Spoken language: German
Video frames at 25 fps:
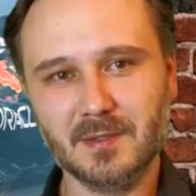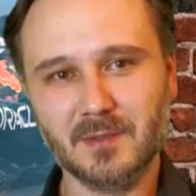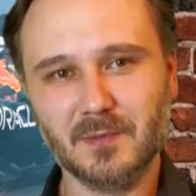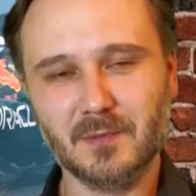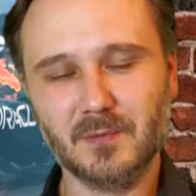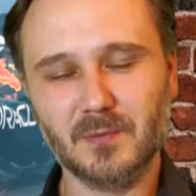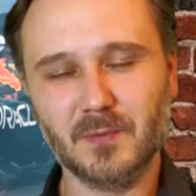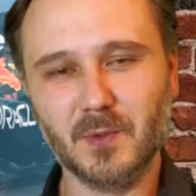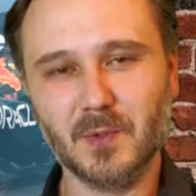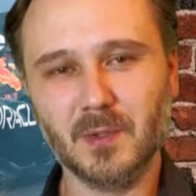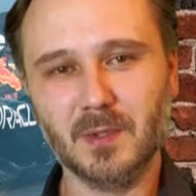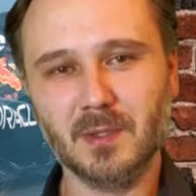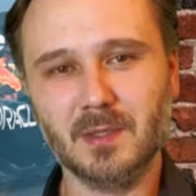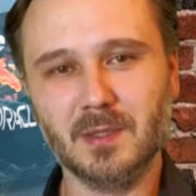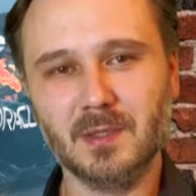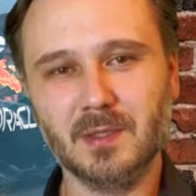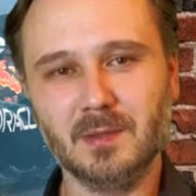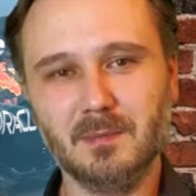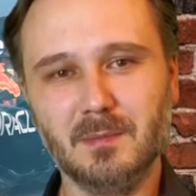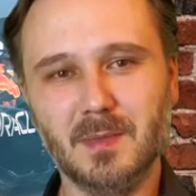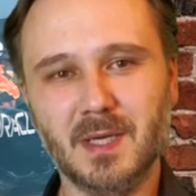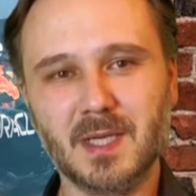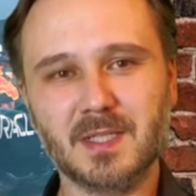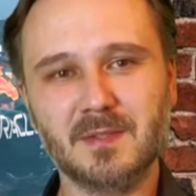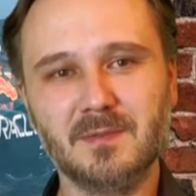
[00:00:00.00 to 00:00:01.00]
für
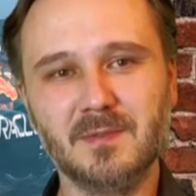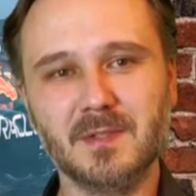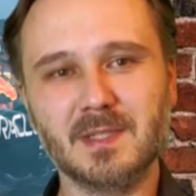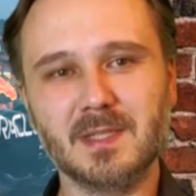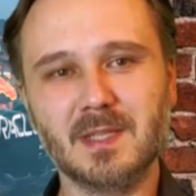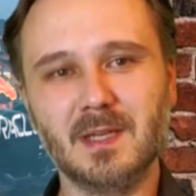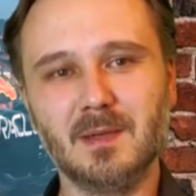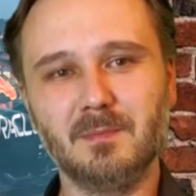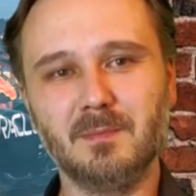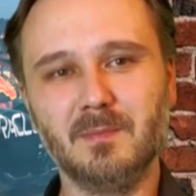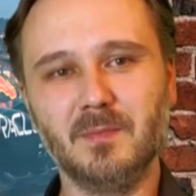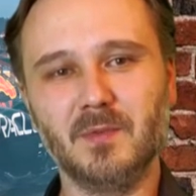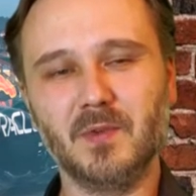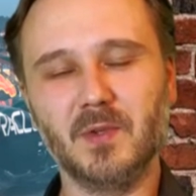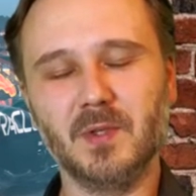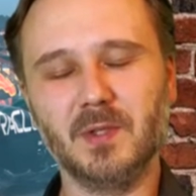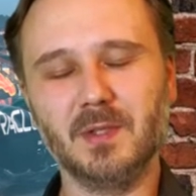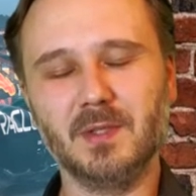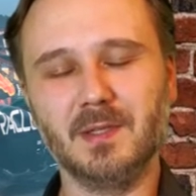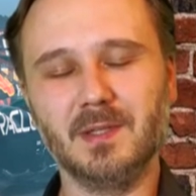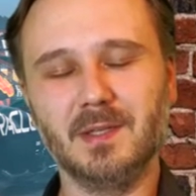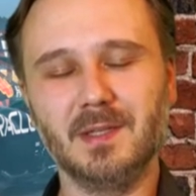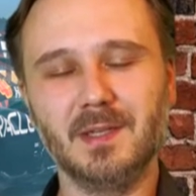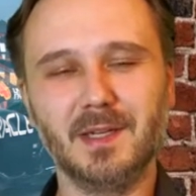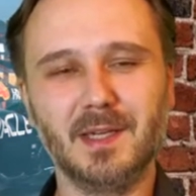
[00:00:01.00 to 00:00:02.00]
Max Verstappen von
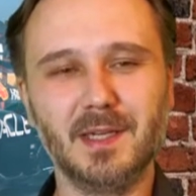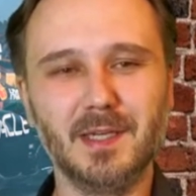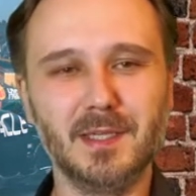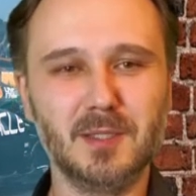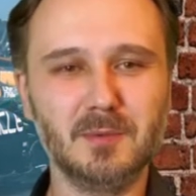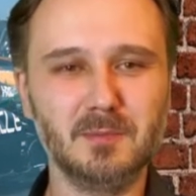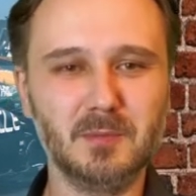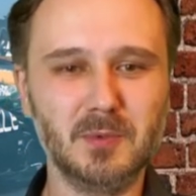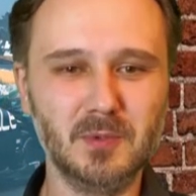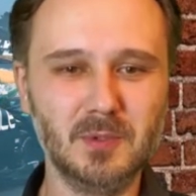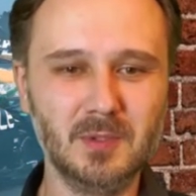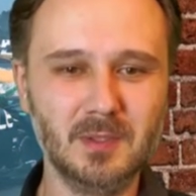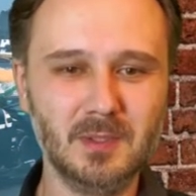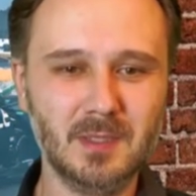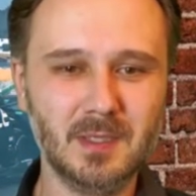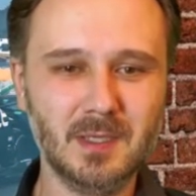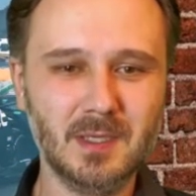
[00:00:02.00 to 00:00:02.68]
Red Bull.